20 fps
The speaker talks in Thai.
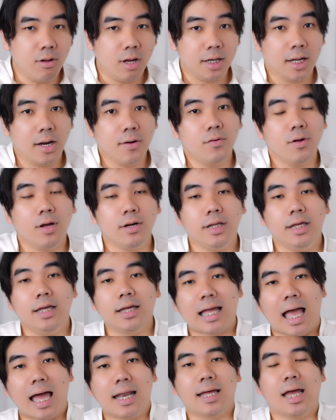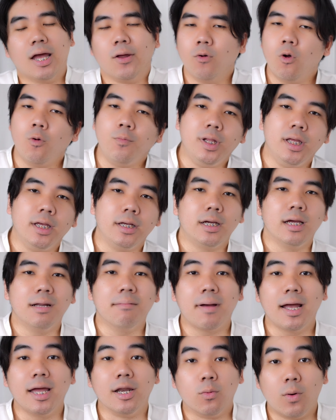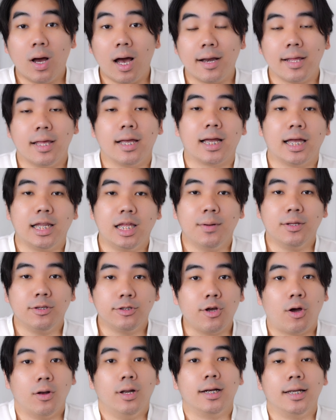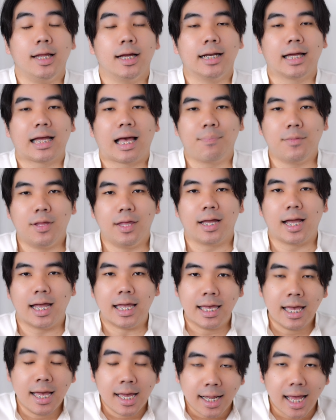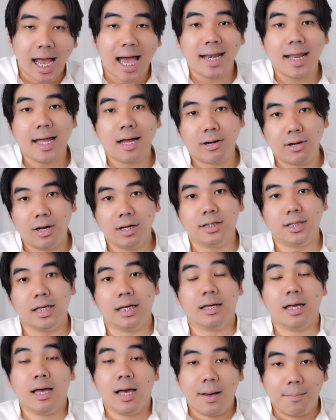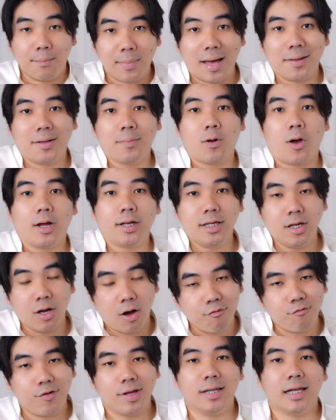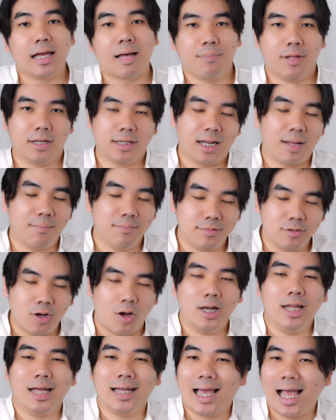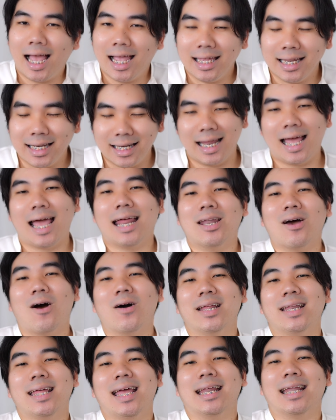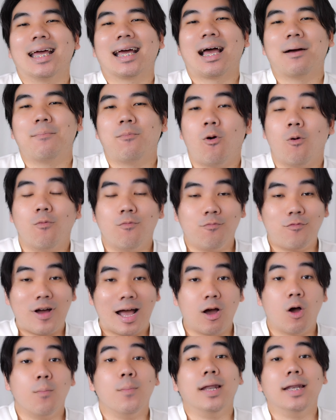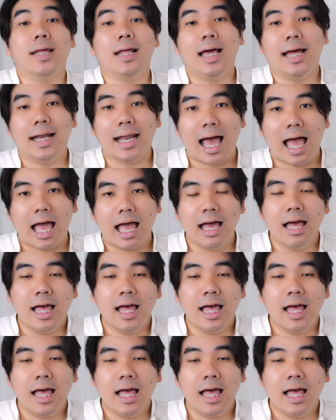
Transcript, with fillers: เรื่องนั้นเรื่องนี้การถ่ายรูปดีขึ้นไหม หรือว่าอะไรยังไงที่มันเจาะลึกๆนะครับเดี๋ยวยังไงพลาดได้เครื่องจริง มาเรียบร้อยที่ออฟฟิศนะครับ เดี๋ยวจะทำเจาะลึกให้แน่นอนนั่นเองนะครับผมฝากคอมเมนต์ได้เลยนะ